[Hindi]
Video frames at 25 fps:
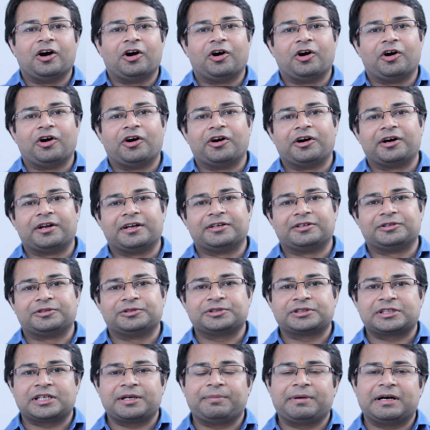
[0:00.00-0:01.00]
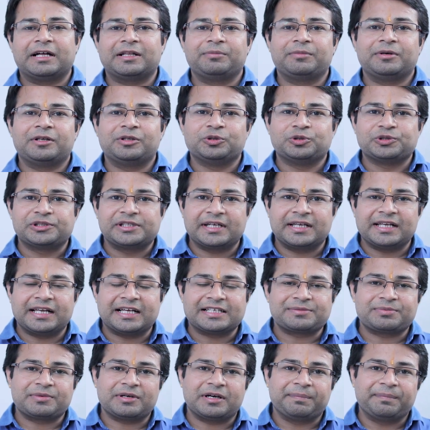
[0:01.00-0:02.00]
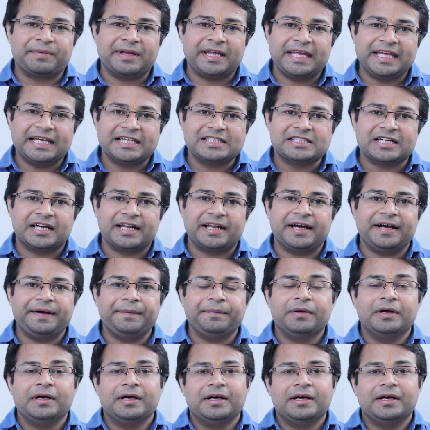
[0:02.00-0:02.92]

और उसके बाद में दूसरी क्लास में हमने ये जाना